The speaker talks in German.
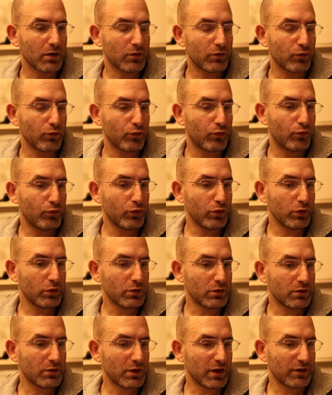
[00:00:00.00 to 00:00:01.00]

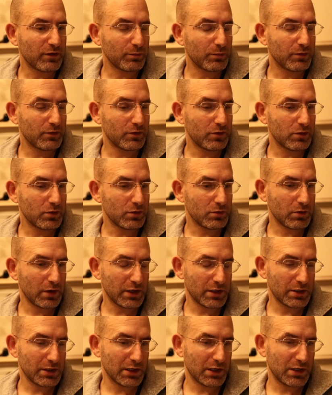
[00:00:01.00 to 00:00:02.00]
wird das
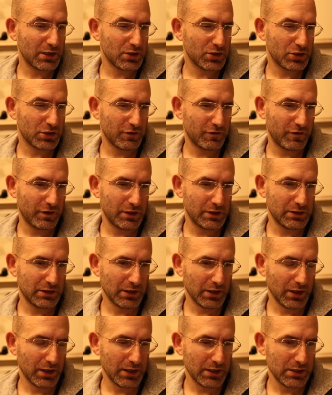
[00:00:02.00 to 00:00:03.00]
psychoenergetische Feld
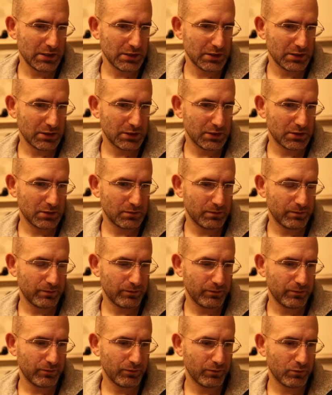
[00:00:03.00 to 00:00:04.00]
gereinigt
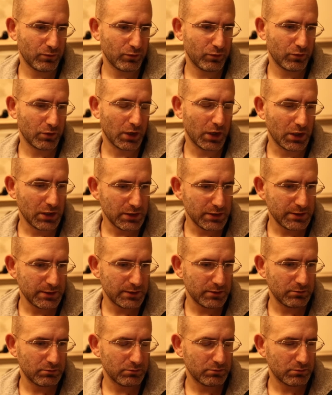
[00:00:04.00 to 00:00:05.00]
von all
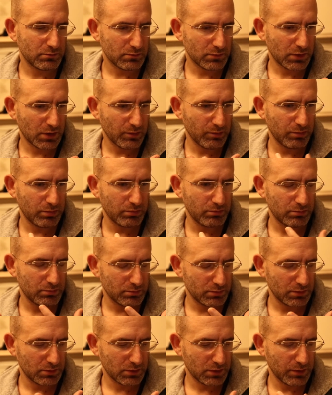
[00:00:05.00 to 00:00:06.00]
diesen ge
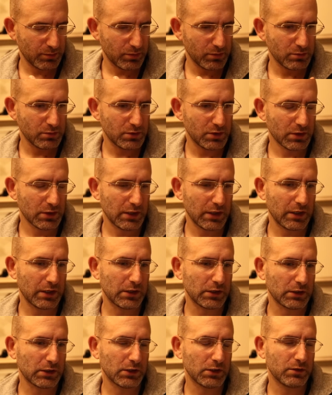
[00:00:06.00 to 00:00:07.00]
gebundenen
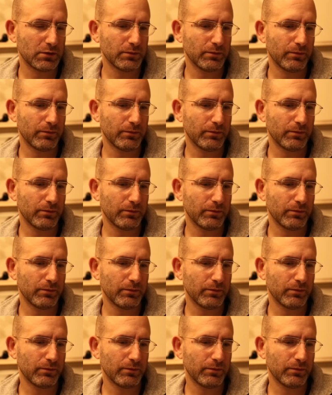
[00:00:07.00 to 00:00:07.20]
Energien.